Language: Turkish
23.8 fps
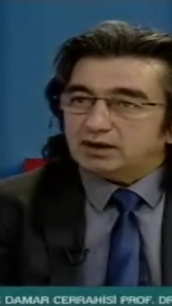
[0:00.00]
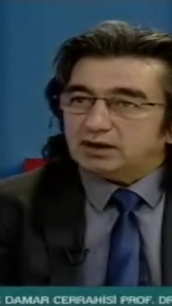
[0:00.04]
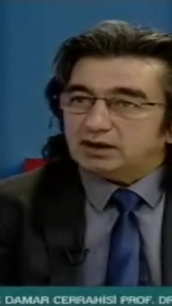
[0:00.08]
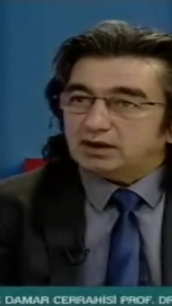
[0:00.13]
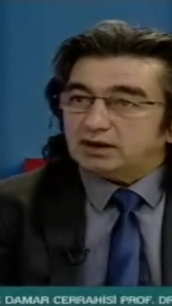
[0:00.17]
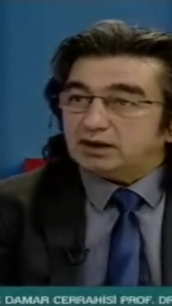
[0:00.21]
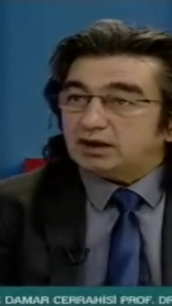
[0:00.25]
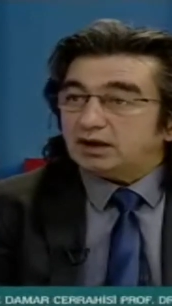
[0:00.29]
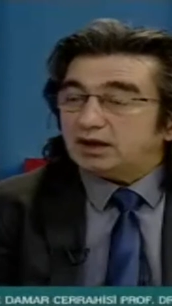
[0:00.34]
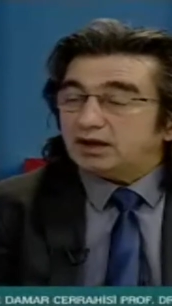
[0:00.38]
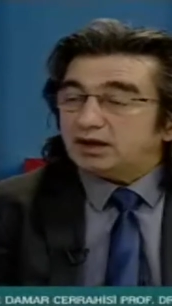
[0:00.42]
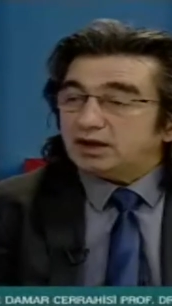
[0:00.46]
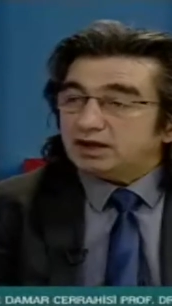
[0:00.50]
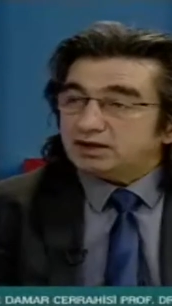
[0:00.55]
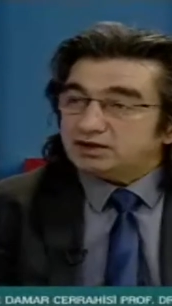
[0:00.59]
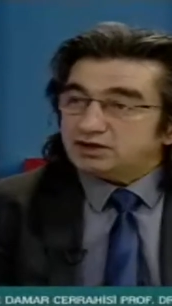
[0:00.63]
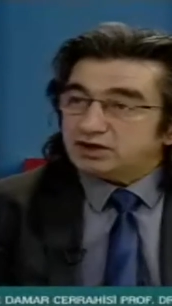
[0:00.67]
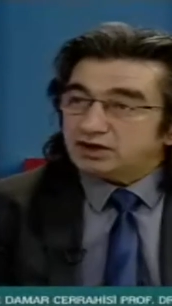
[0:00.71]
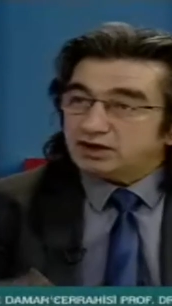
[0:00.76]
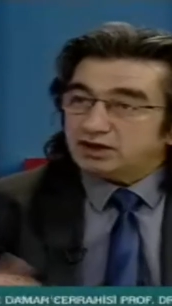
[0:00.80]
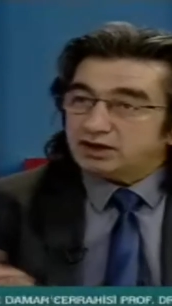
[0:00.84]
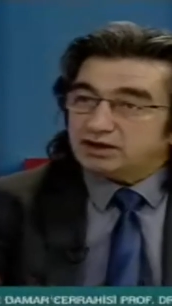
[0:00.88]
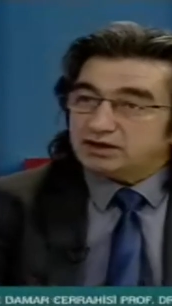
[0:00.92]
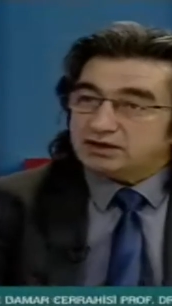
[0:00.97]
e, eğer
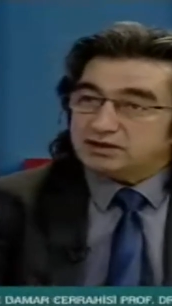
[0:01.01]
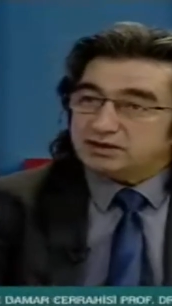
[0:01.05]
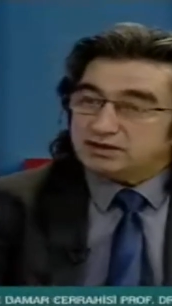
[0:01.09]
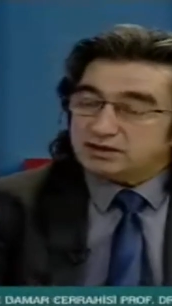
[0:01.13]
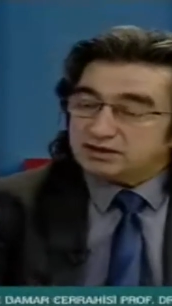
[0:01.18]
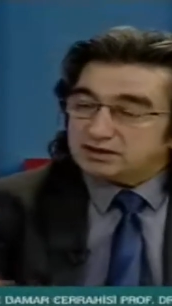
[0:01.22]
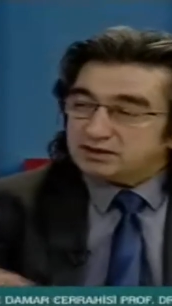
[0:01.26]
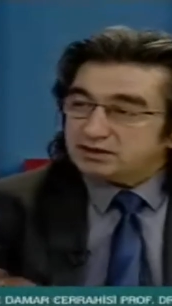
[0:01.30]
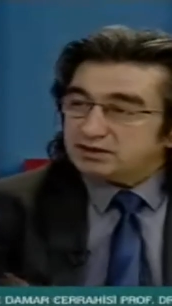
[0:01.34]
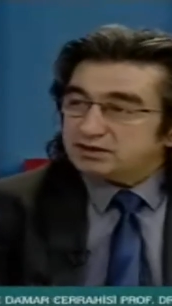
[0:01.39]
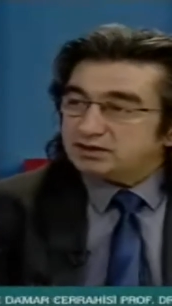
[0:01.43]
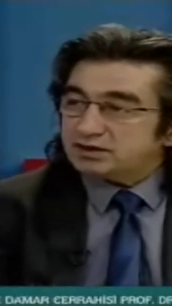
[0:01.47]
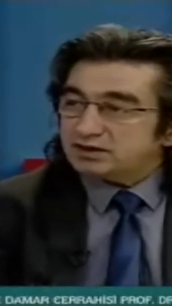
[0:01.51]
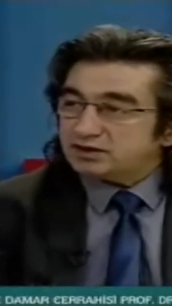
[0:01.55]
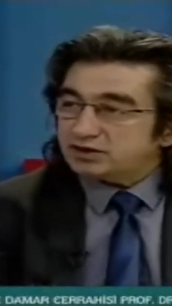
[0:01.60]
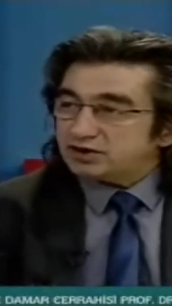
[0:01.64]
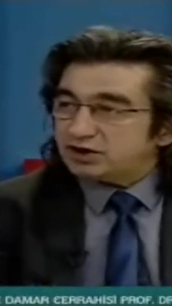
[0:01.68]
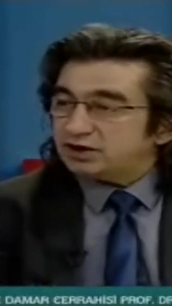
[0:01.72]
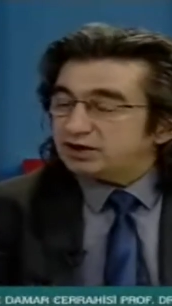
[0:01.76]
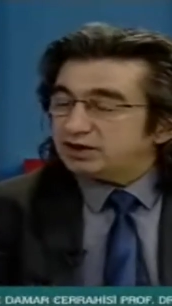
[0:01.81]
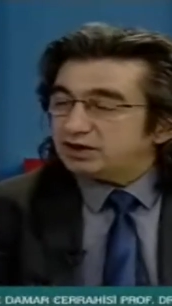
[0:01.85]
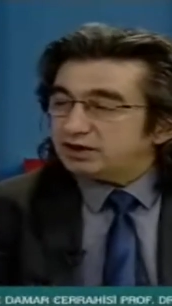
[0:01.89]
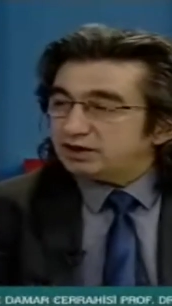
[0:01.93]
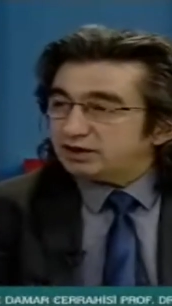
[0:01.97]
şeker hastasıysa
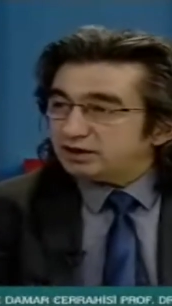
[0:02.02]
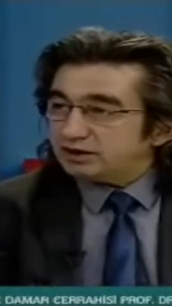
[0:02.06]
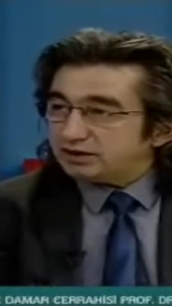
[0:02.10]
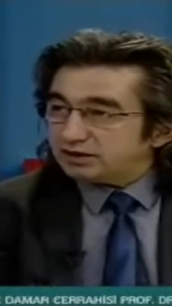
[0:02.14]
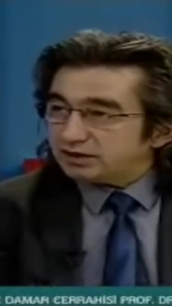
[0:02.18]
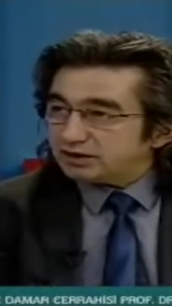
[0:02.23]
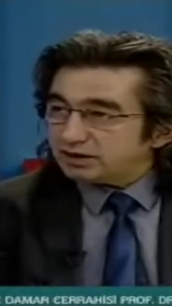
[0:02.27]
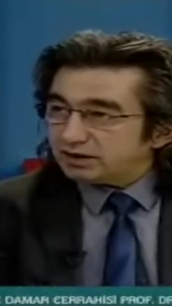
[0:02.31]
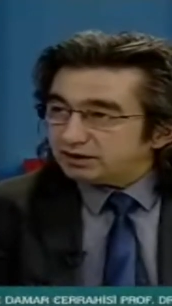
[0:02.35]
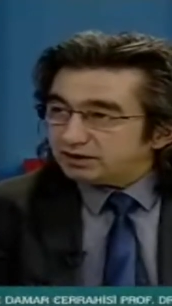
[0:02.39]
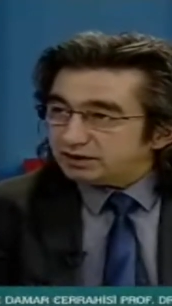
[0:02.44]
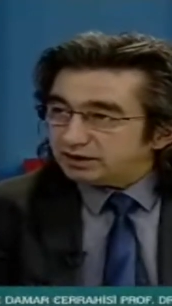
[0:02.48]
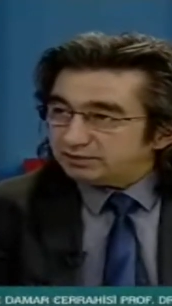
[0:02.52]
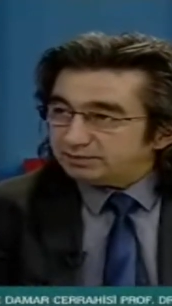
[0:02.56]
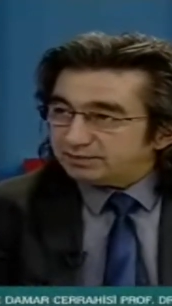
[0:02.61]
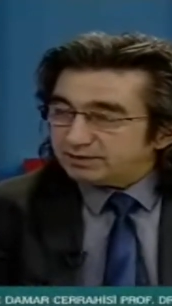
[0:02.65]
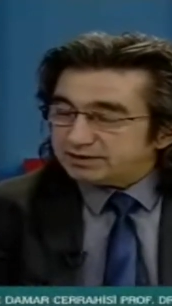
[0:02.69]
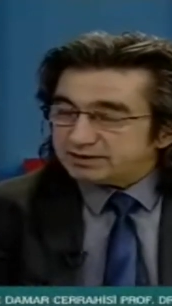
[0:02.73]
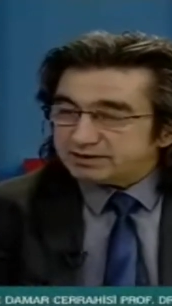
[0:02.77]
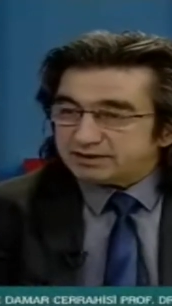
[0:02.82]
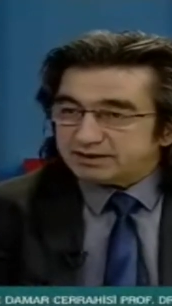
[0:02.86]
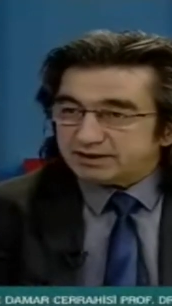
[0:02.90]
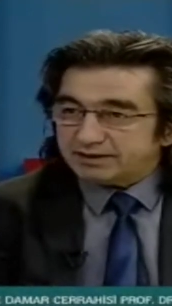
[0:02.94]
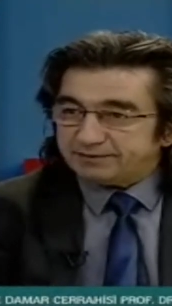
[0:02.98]
şekerine dikkat
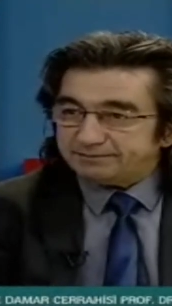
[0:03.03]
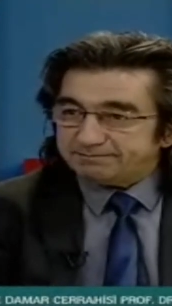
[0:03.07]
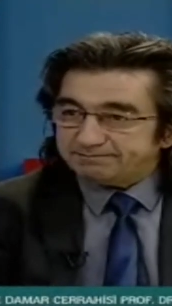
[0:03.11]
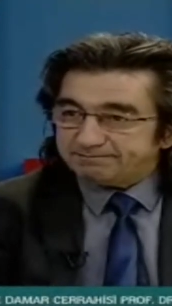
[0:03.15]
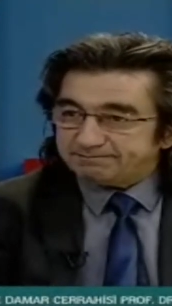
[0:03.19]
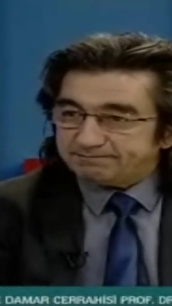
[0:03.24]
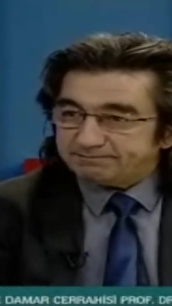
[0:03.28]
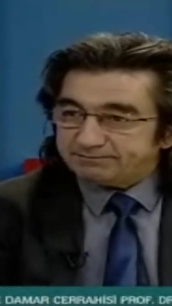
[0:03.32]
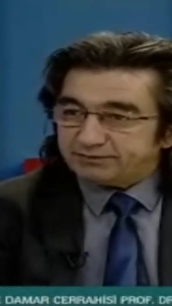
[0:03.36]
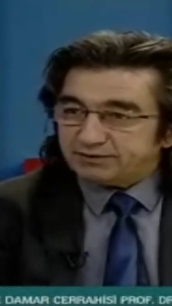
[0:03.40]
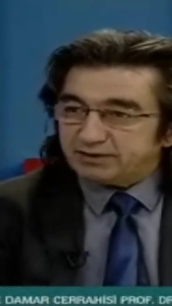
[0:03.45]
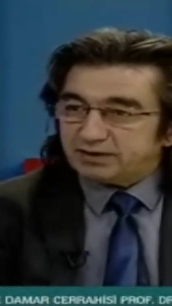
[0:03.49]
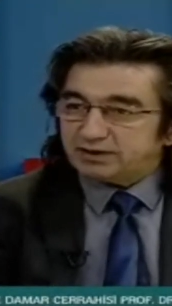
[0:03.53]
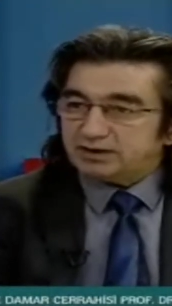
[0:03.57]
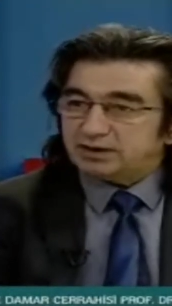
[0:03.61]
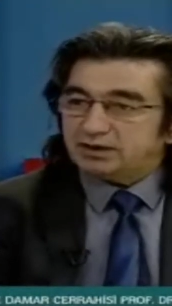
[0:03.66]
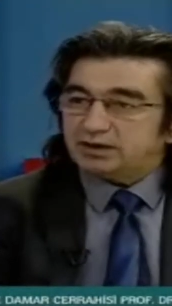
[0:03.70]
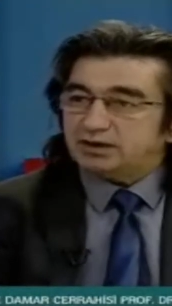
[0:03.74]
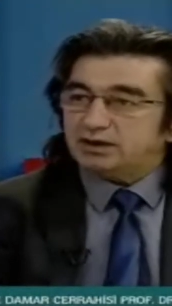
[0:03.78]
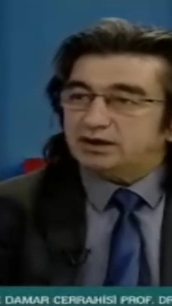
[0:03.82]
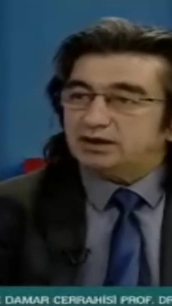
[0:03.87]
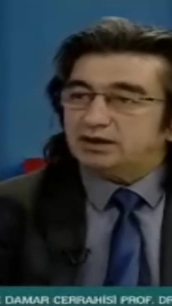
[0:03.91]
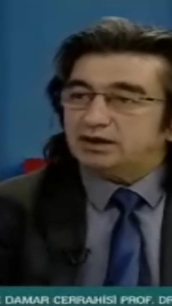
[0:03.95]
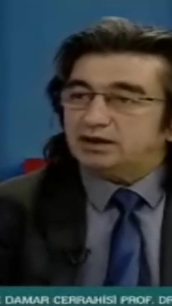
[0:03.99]
etmezse,
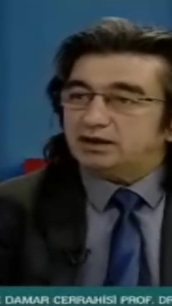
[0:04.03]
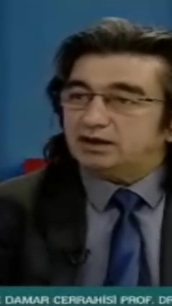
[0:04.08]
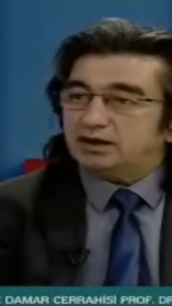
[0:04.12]
e,